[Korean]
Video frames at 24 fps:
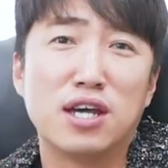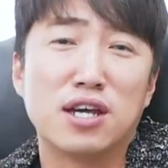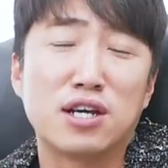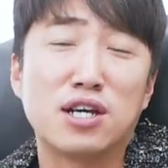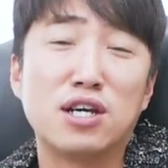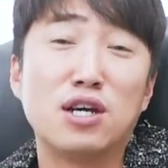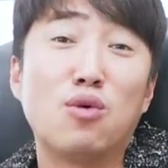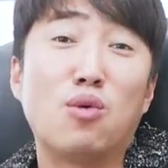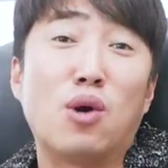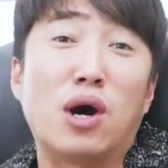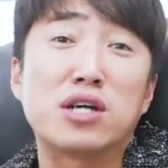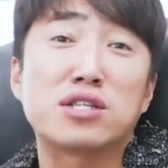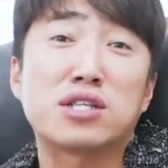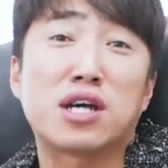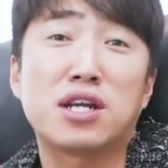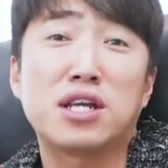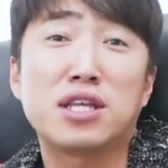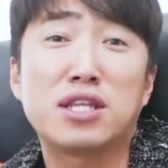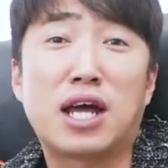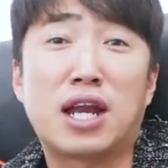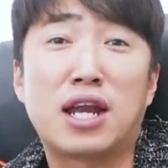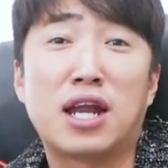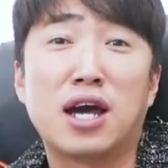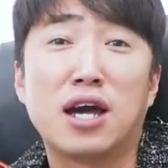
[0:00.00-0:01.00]
그
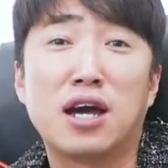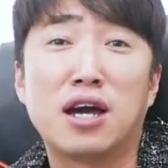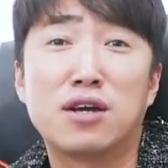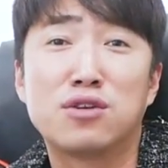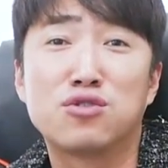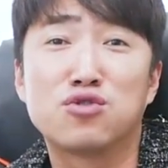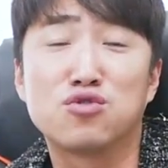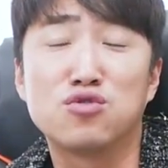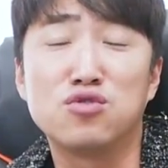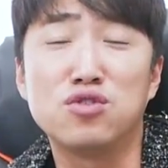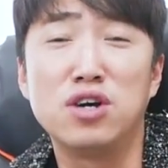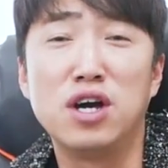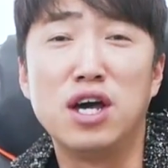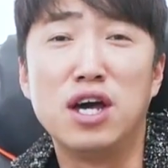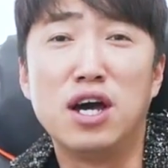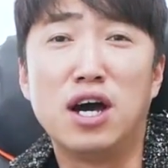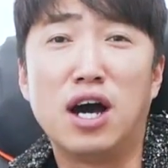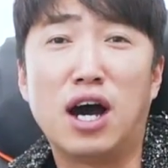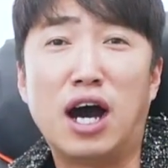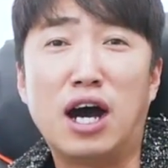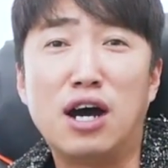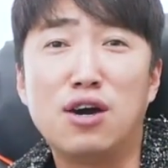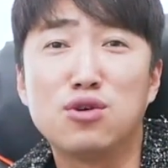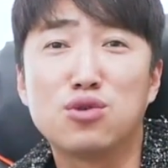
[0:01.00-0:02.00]
화살이 날아가가지고
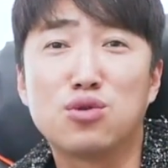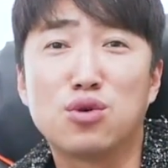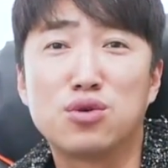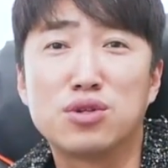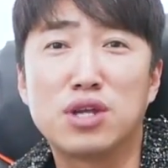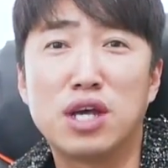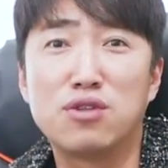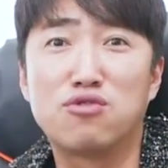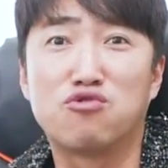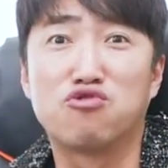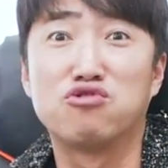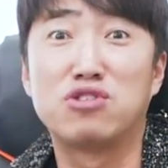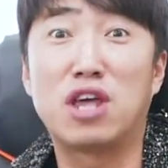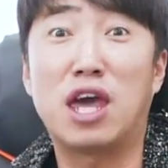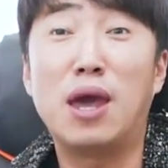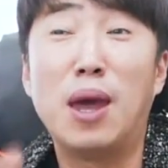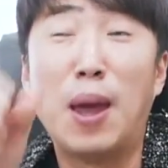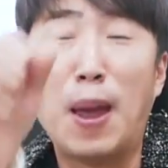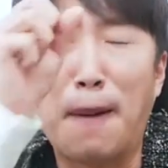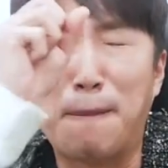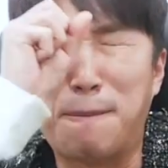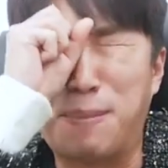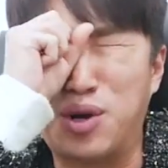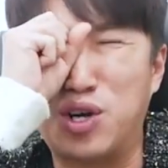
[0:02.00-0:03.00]
하우돈의 눈에
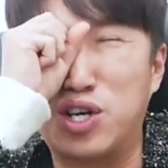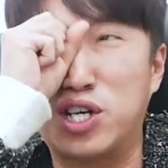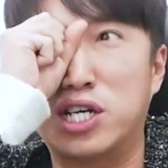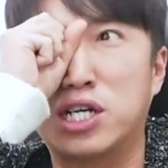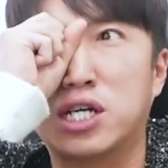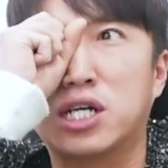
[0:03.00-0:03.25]
팍!